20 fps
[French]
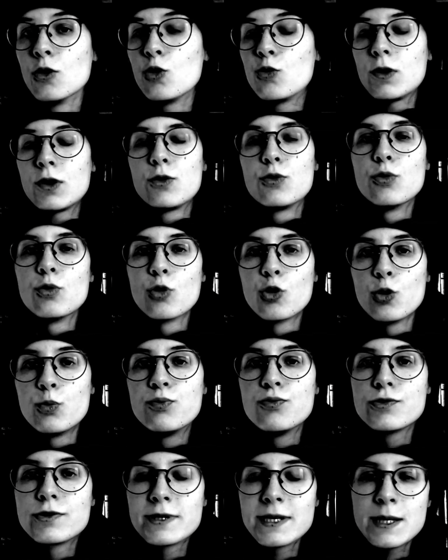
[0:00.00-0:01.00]
quoique
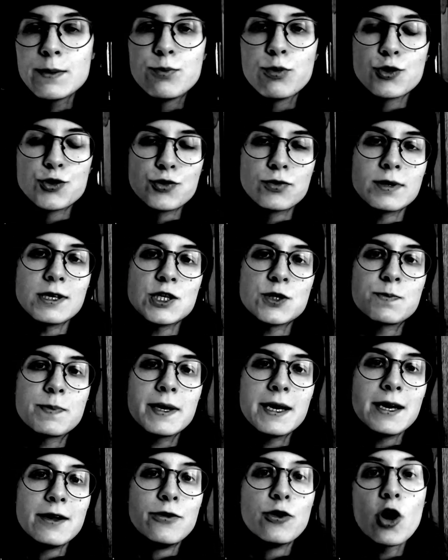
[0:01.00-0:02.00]
repoussé pour son
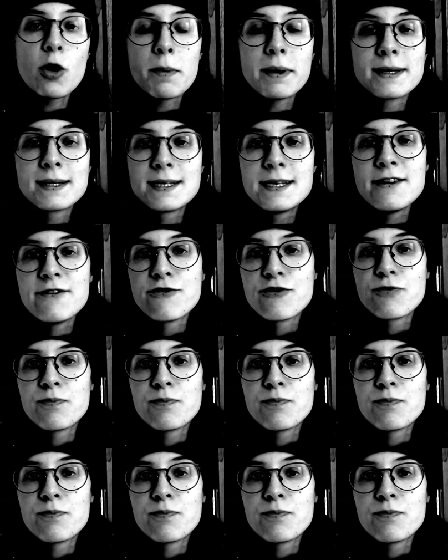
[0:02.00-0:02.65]
aspect normatif